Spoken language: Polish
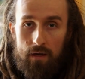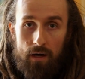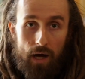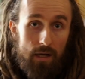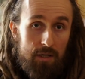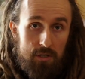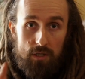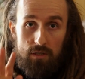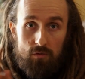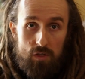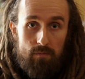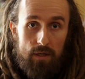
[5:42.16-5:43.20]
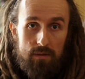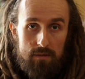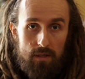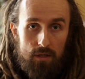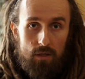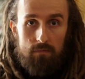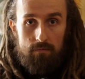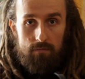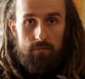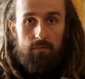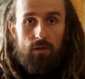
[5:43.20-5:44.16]
Ale jeżeli ktoś ma inne zdanie,
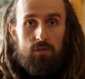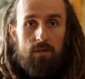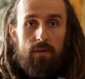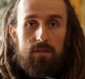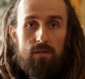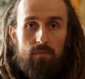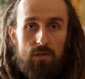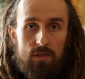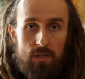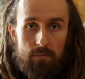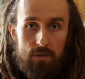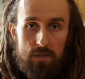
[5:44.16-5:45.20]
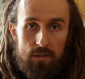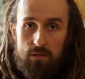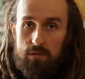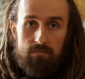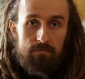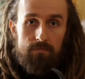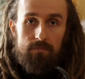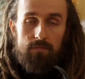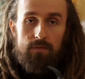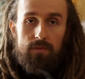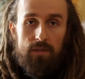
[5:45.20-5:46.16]
proszę bardzo, proszę się podzielić.
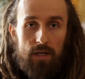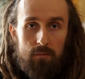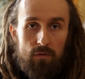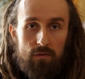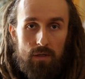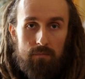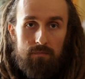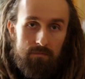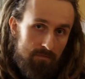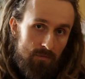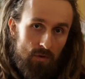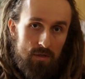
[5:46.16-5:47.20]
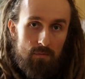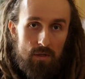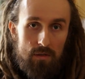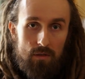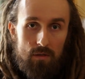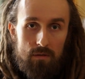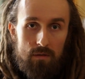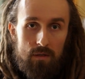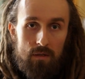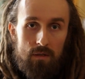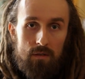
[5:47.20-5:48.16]
Jak mówiłem, to jest moje tylko
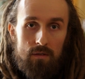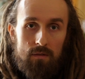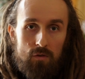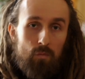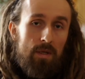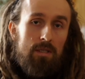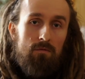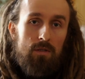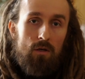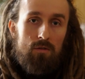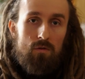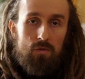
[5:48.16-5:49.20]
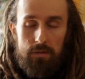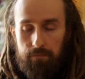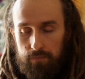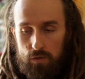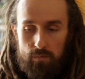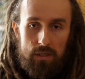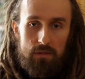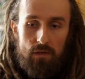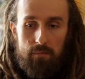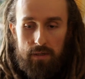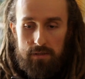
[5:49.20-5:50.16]
subiektywne odczucie, subiektywna
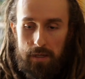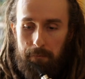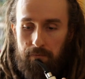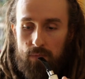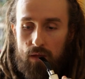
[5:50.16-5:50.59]
impresja.